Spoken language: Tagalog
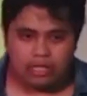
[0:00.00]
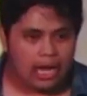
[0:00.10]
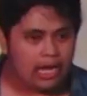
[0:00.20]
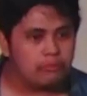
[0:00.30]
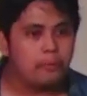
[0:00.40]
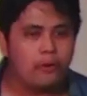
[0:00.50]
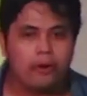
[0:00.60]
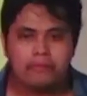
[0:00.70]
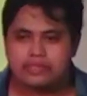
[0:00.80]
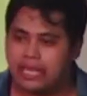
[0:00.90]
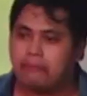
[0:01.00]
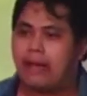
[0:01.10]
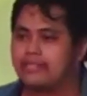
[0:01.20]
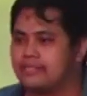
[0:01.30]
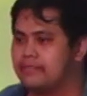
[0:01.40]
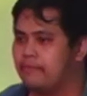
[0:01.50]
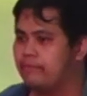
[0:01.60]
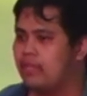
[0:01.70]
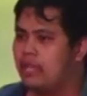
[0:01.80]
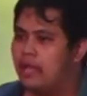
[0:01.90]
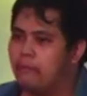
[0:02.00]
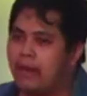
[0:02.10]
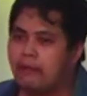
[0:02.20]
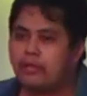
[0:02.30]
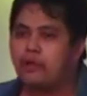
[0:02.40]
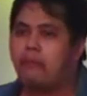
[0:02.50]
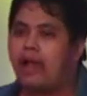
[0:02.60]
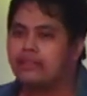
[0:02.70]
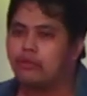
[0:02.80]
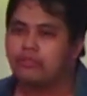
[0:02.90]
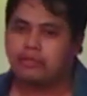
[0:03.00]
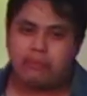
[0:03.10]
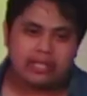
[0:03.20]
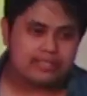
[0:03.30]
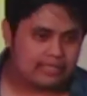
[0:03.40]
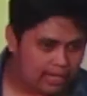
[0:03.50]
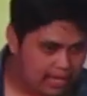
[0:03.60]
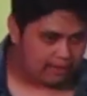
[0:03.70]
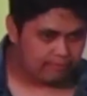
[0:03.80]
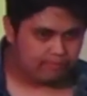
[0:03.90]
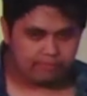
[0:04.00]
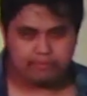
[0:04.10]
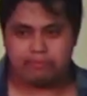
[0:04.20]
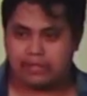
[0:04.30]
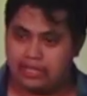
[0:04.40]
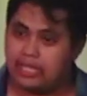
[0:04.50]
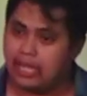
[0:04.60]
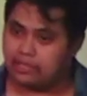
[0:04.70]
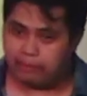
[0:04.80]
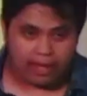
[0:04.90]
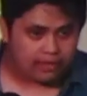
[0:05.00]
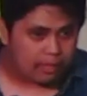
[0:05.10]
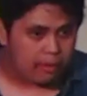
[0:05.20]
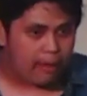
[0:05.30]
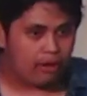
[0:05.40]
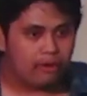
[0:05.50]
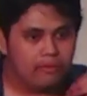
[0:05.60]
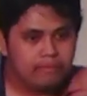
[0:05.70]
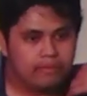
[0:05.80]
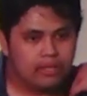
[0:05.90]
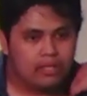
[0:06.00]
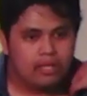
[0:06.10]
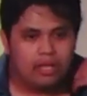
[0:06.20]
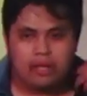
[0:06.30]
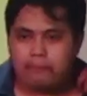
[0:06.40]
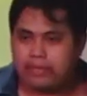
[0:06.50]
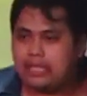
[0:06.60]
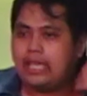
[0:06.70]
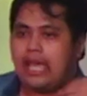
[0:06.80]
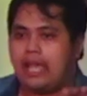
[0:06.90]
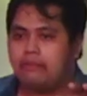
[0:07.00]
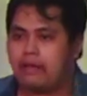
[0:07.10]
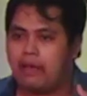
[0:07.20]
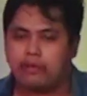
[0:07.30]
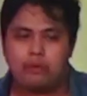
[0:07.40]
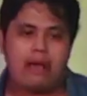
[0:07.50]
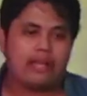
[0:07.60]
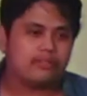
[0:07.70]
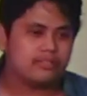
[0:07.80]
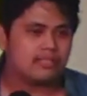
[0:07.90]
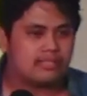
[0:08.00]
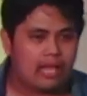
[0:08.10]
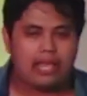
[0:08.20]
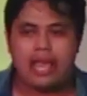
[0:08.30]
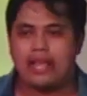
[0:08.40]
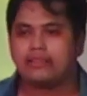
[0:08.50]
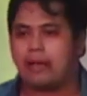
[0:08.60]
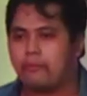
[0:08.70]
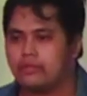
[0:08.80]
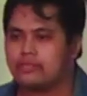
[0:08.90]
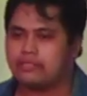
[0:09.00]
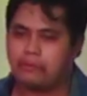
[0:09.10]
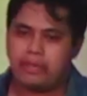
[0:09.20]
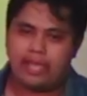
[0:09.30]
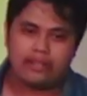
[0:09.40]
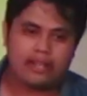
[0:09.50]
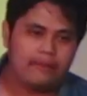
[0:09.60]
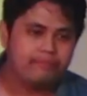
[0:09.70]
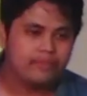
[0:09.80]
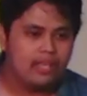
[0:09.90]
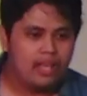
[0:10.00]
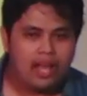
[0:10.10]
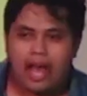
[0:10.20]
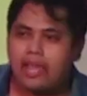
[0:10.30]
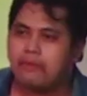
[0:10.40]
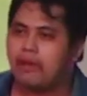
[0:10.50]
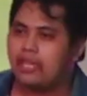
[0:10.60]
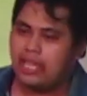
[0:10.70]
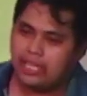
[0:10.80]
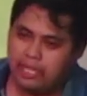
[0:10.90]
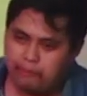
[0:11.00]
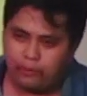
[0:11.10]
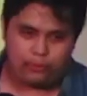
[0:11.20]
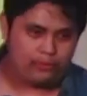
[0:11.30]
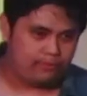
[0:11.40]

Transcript: Alam nyo po, sa labas, maraming kumakatok sa mga sasakyan. Pagtigil, di ba? Tama ba ako? Pagtigil, maraming kumakatok sa sasakyan, tapos sasabihin na, ay, manghihingi po.